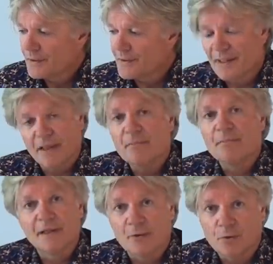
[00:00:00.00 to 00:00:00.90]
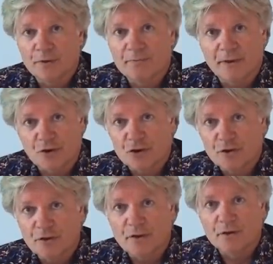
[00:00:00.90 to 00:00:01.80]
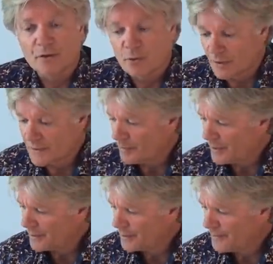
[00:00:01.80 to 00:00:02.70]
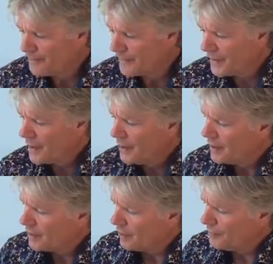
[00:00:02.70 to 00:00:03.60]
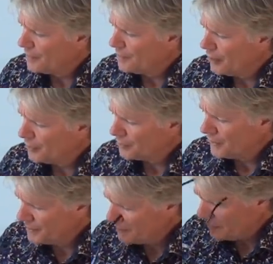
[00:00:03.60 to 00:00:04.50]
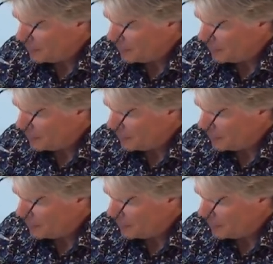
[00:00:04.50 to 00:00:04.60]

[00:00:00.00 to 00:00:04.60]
10 Millionen Menschen in Kurzarbeit. Ich habe mir ein paar Notizen